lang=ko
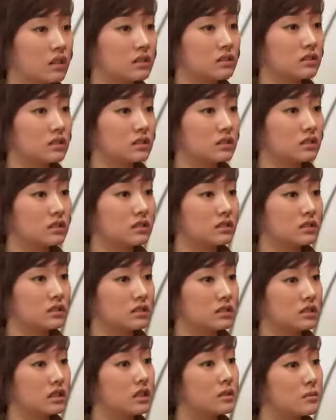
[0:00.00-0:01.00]
같은
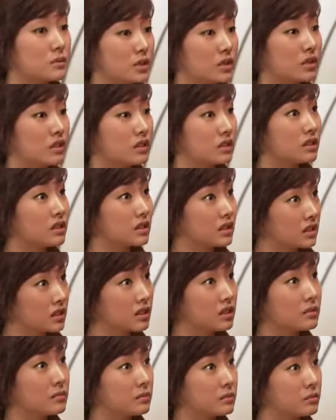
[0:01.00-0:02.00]
느낌적인
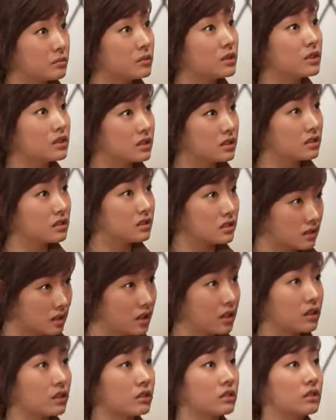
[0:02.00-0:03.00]
느낌이
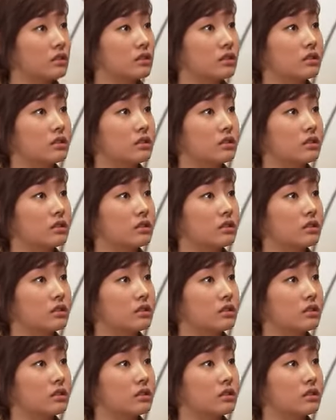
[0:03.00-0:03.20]
드네요.